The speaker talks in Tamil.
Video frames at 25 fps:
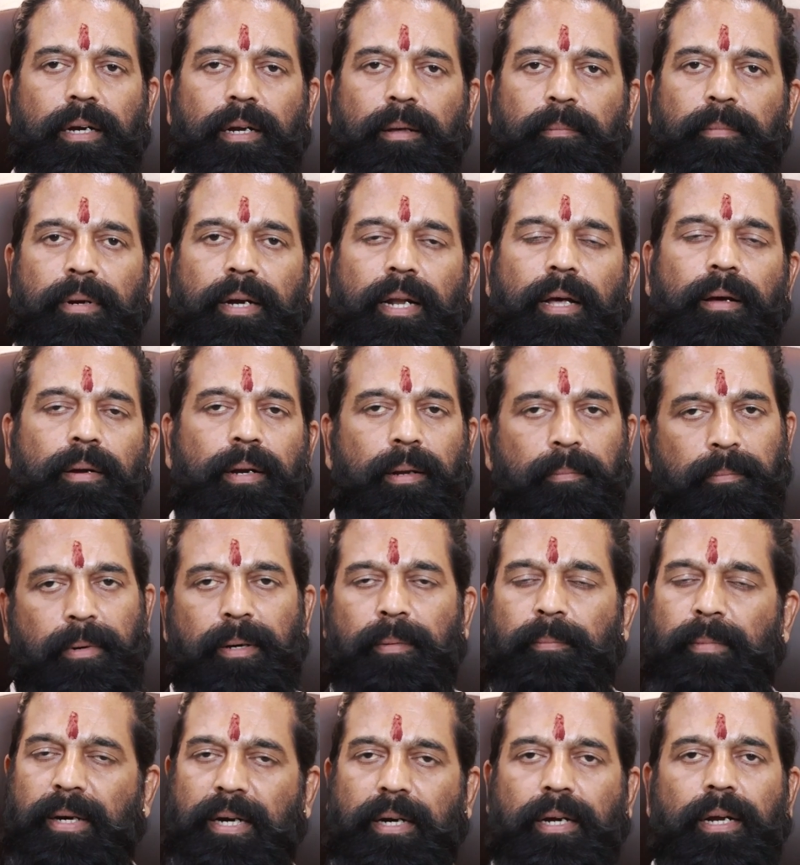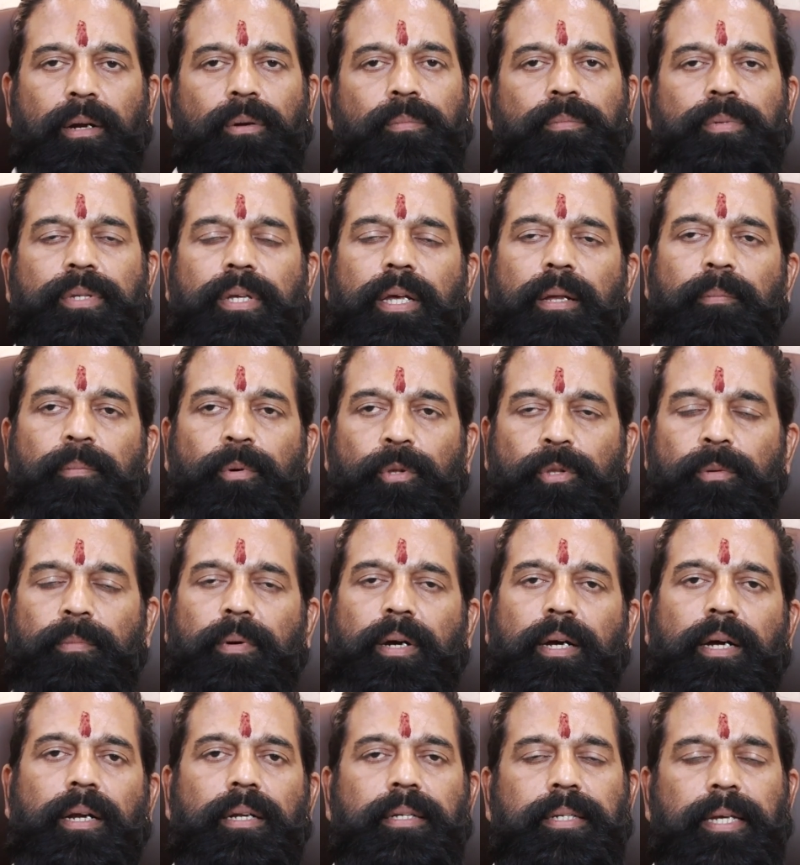நம்ம நம்ம மக்களும் செ
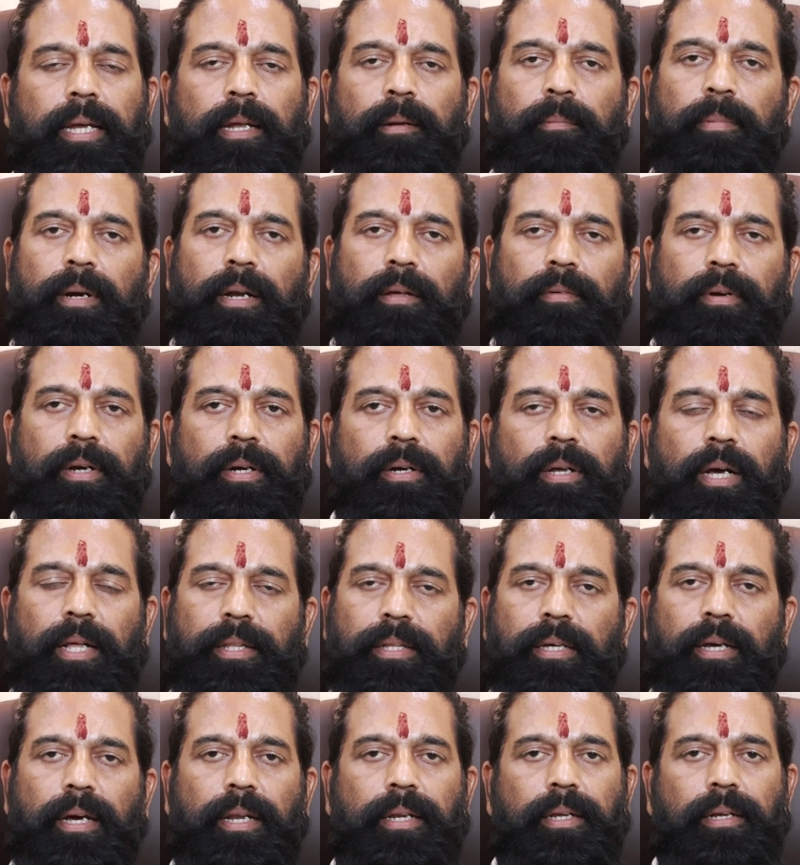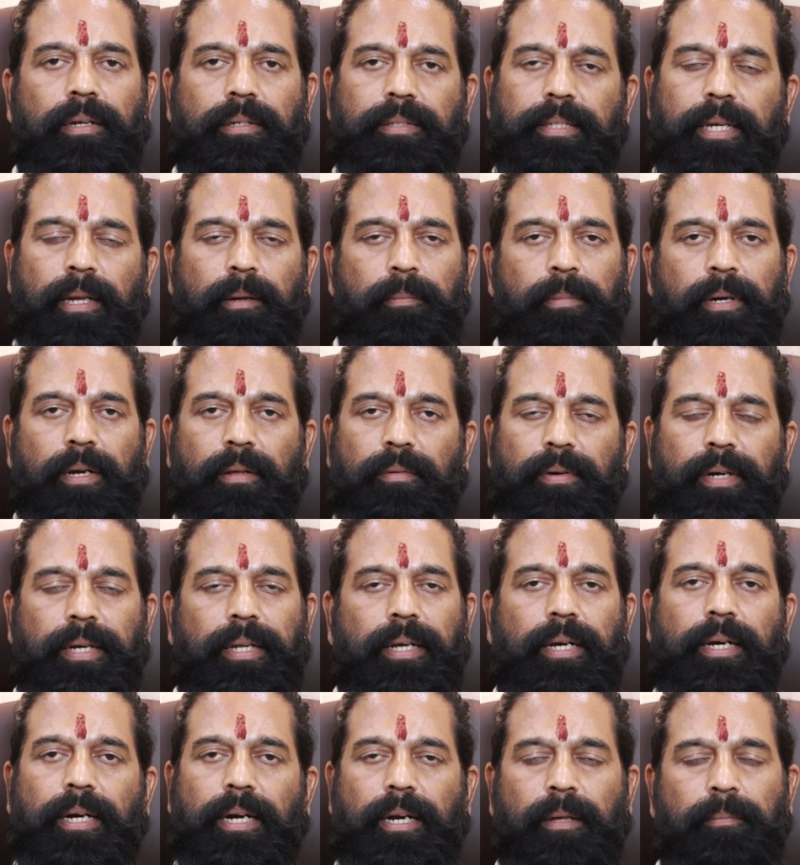பொதுமக்கள் செயல்பட வேண்டும் அதிகாரிகள் செயல்பட
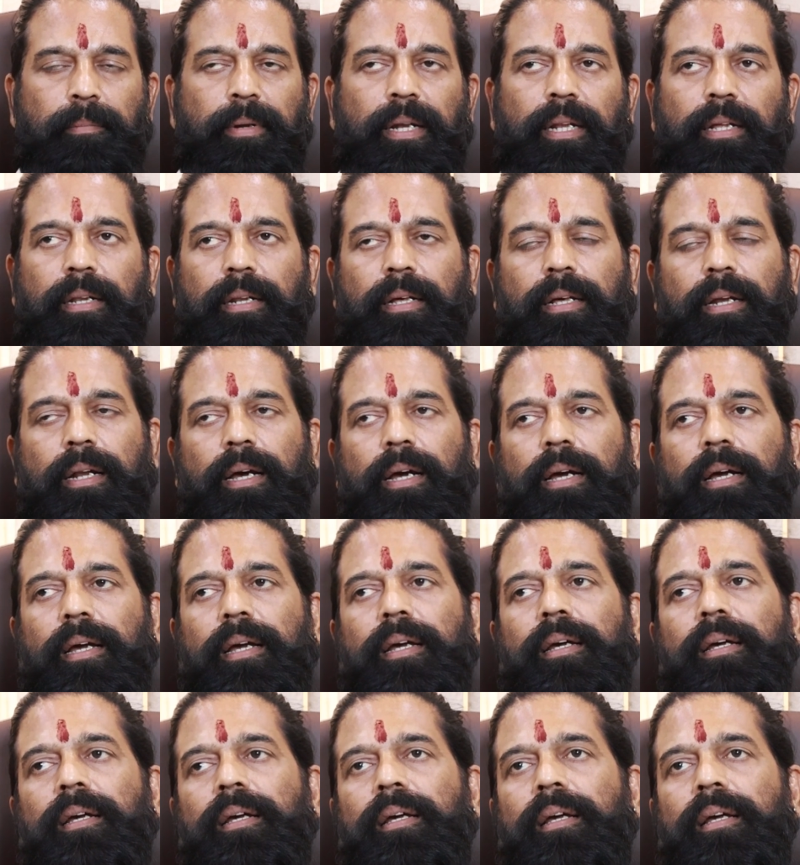வேண்டிய கடமையில் இருக்கிறாங்க